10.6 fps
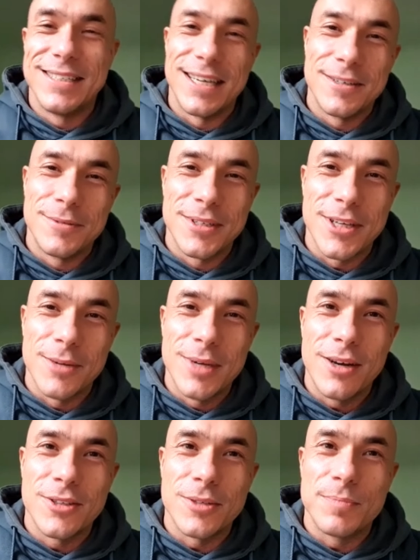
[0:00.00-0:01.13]
daną osobę,
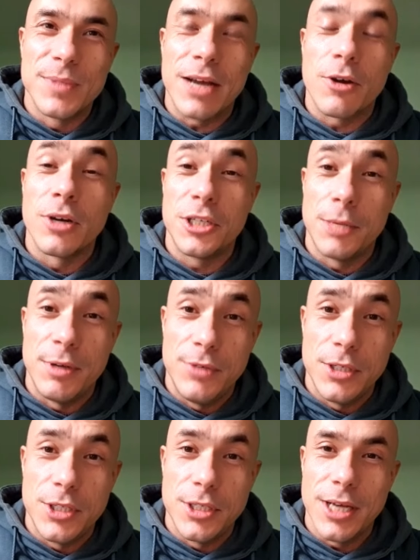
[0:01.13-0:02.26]
jak ona siebie
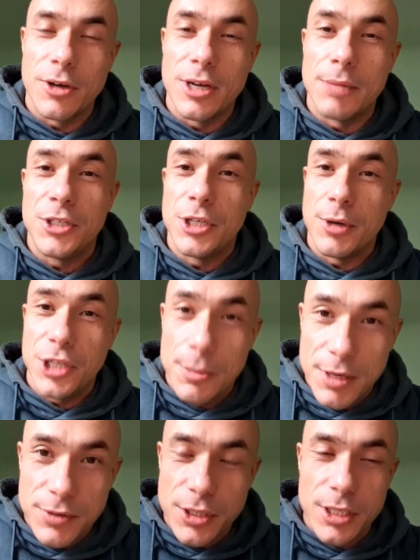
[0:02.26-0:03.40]
widzi, jak ona by chciała
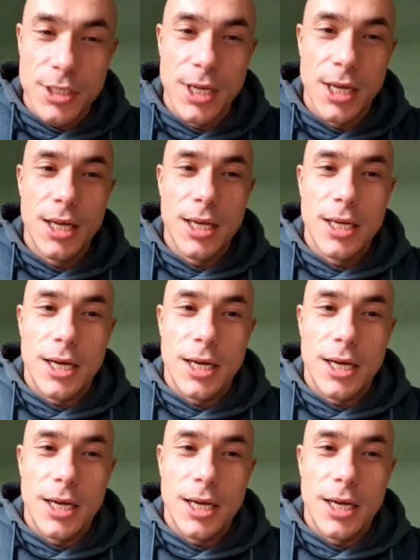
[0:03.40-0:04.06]
siebie widzieć. Mhm.